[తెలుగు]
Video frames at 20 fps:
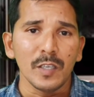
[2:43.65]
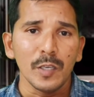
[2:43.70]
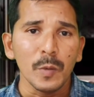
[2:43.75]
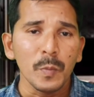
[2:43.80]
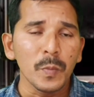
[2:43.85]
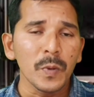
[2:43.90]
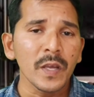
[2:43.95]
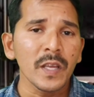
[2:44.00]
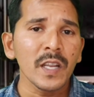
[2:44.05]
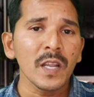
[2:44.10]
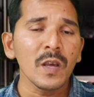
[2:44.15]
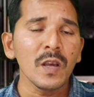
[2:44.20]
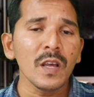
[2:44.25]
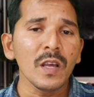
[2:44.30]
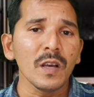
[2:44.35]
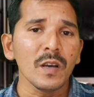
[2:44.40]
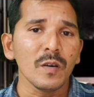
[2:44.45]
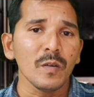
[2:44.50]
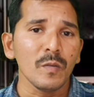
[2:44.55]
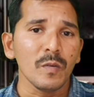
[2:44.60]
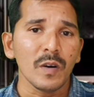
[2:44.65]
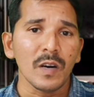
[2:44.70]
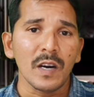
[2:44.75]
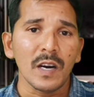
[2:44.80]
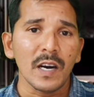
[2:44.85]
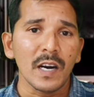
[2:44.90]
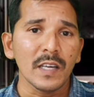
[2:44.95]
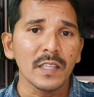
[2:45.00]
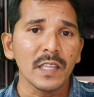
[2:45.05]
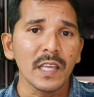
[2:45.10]
ఎప్పుడైనా
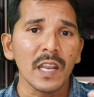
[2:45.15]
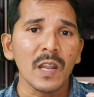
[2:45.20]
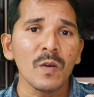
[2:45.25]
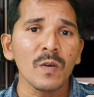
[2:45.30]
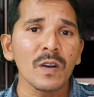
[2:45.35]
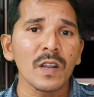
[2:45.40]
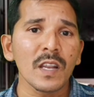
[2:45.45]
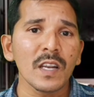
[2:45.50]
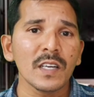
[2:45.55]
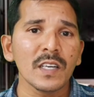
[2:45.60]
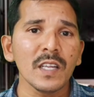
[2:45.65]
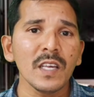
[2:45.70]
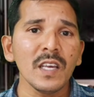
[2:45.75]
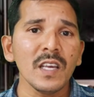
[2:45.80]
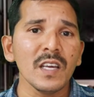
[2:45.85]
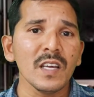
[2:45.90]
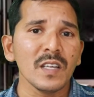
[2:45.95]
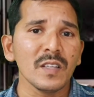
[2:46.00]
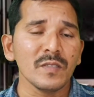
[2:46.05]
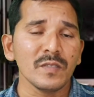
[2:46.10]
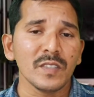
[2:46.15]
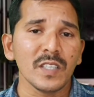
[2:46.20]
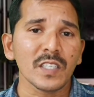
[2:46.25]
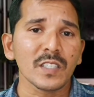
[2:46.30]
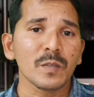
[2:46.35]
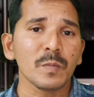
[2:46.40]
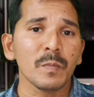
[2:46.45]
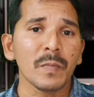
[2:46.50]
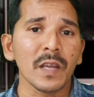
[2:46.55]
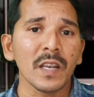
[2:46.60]
అది ఎలా ఉండాలంటే
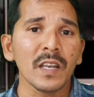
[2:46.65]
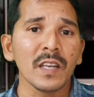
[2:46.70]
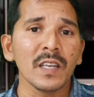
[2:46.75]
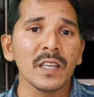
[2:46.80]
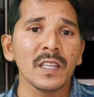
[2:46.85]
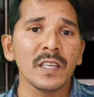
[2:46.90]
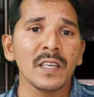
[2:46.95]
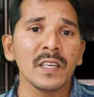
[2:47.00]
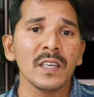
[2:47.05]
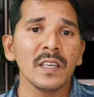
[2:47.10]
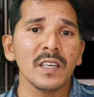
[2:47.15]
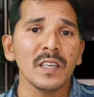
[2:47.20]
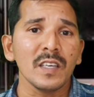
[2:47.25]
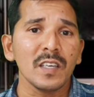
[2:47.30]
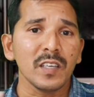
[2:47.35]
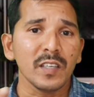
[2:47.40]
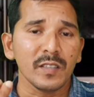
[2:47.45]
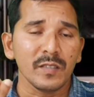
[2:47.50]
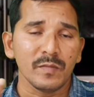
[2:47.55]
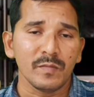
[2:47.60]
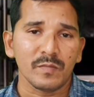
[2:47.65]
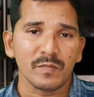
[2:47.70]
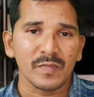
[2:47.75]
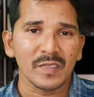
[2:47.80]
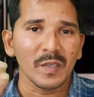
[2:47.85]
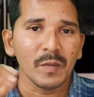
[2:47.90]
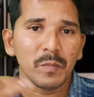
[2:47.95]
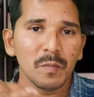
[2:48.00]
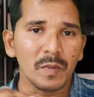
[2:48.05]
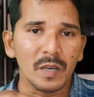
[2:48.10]
జస్ట్ మనల్ని
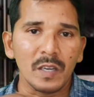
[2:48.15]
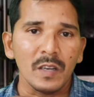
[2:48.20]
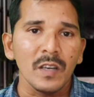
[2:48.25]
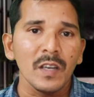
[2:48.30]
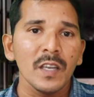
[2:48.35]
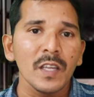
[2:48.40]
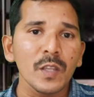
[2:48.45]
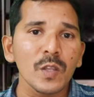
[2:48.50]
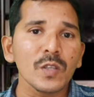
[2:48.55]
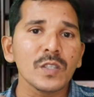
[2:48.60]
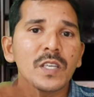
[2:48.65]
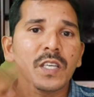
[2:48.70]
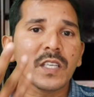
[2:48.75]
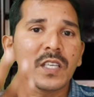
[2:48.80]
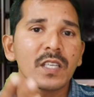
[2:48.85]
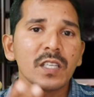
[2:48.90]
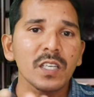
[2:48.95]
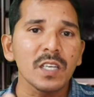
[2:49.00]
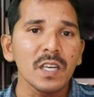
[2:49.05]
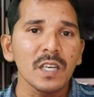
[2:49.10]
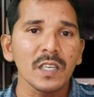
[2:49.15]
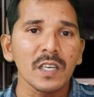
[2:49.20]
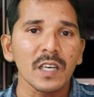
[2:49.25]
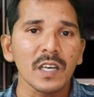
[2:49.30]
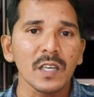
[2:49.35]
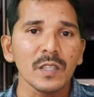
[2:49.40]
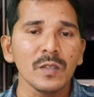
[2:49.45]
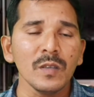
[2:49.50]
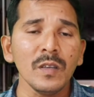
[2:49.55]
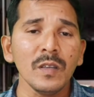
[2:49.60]
మనల్ని ఏదో చేసేసేటట్టు
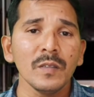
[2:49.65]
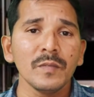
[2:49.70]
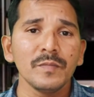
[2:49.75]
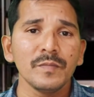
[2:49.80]
కాదు